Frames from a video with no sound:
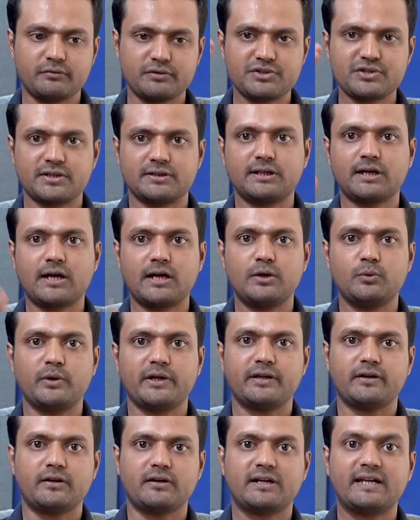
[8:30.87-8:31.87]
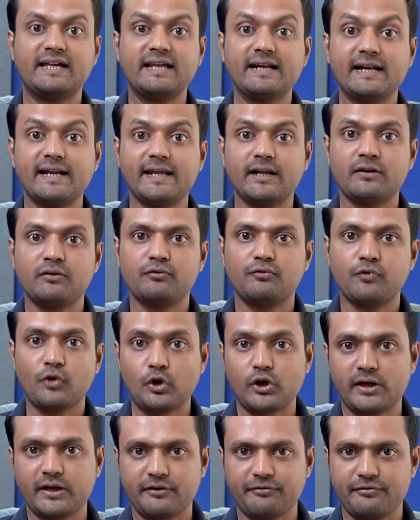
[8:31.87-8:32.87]
விஷயத்தை கண்டுபிடிக்கிறார் கிரிலியன்
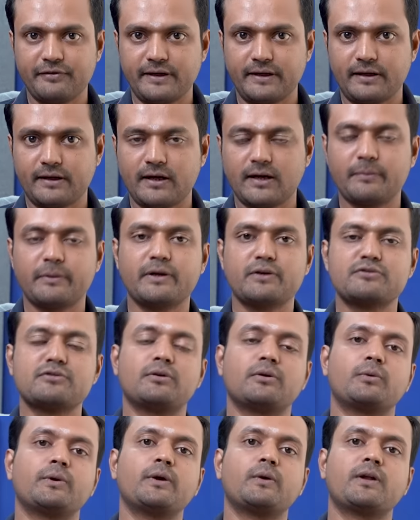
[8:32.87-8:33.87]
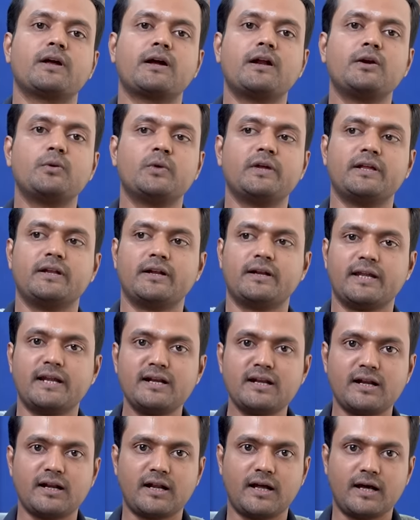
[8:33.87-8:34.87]
ஃபோட்டோகிராஃபி அப்படின்னு சொல்லக்கூடிய அவனை கண்டுபிடிக்கிறார்
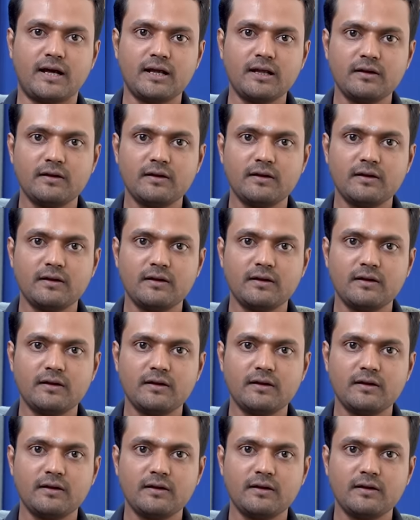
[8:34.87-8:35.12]
என்னென்னா